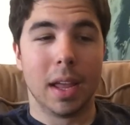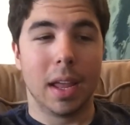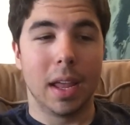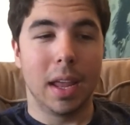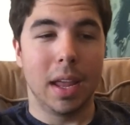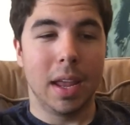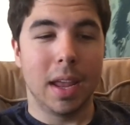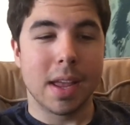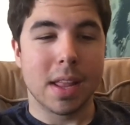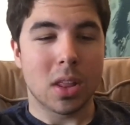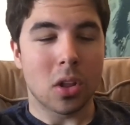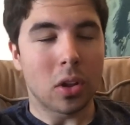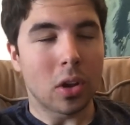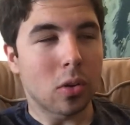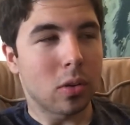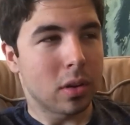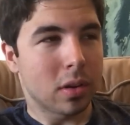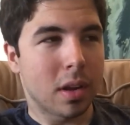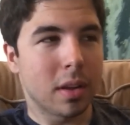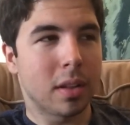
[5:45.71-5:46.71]
Y entre
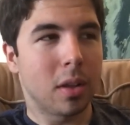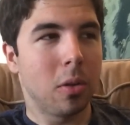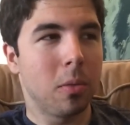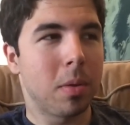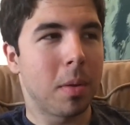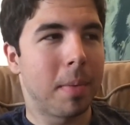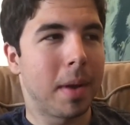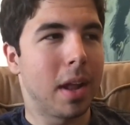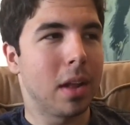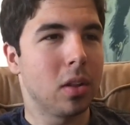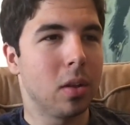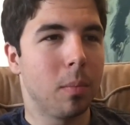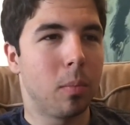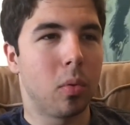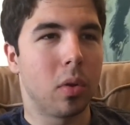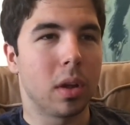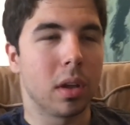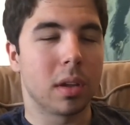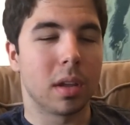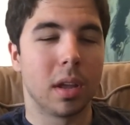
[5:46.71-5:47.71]
otras cosas que estoy preparando,
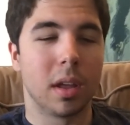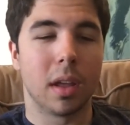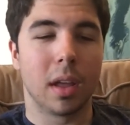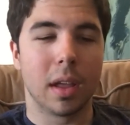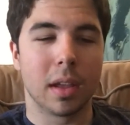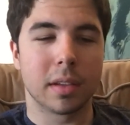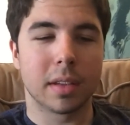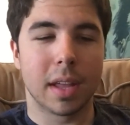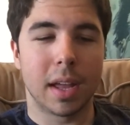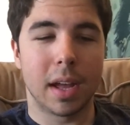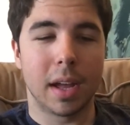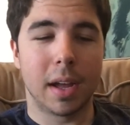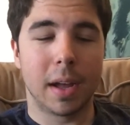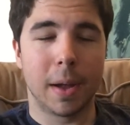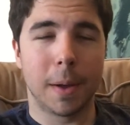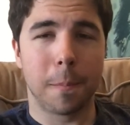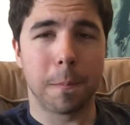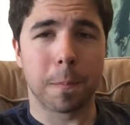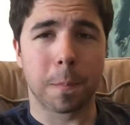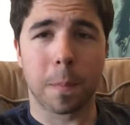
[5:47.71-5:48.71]
pues
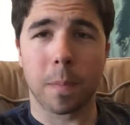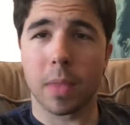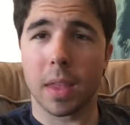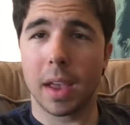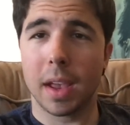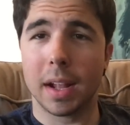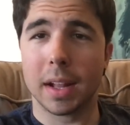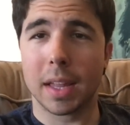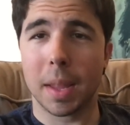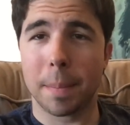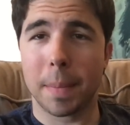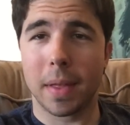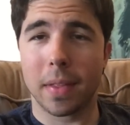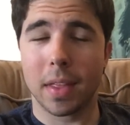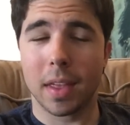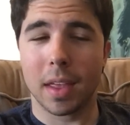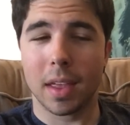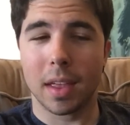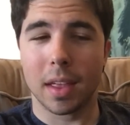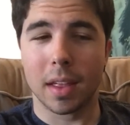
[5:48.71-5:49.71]
está el tema
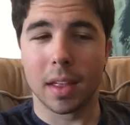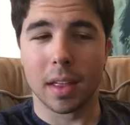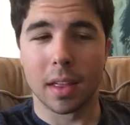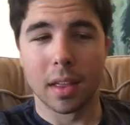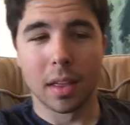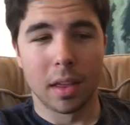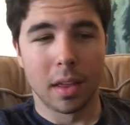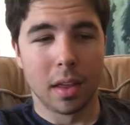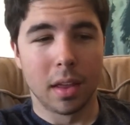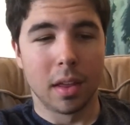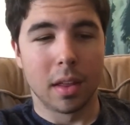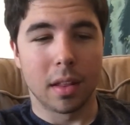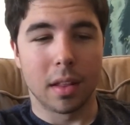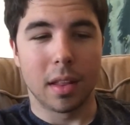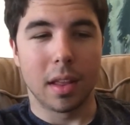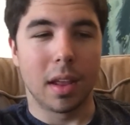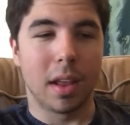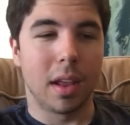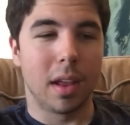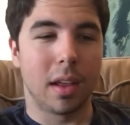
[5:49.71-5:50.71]
de,
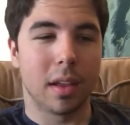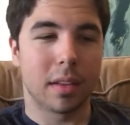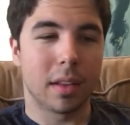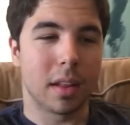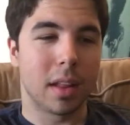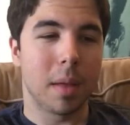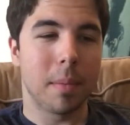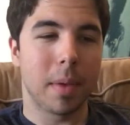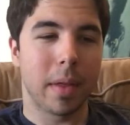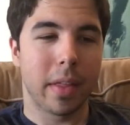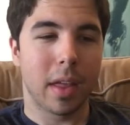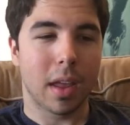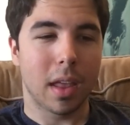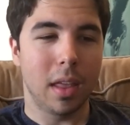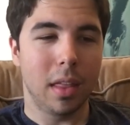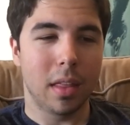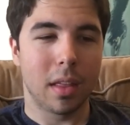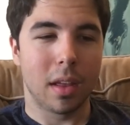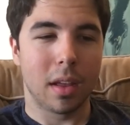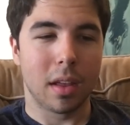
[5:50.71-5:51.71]
este tema de
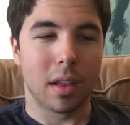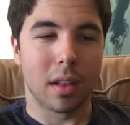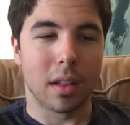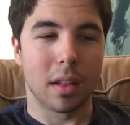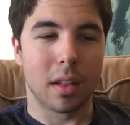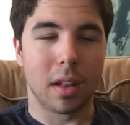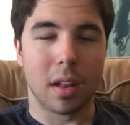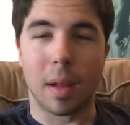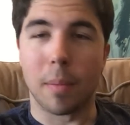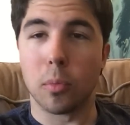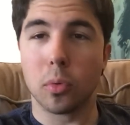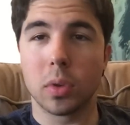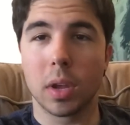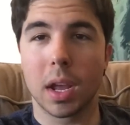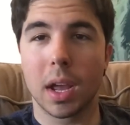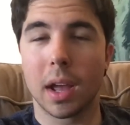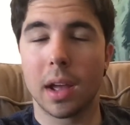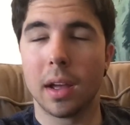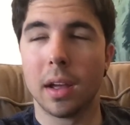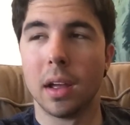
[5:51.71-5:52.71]
aquí, de, la
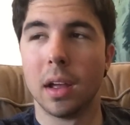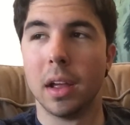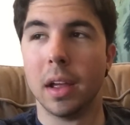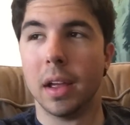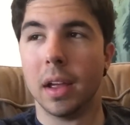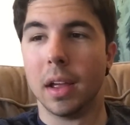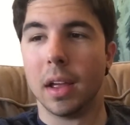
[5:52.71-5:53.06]
música.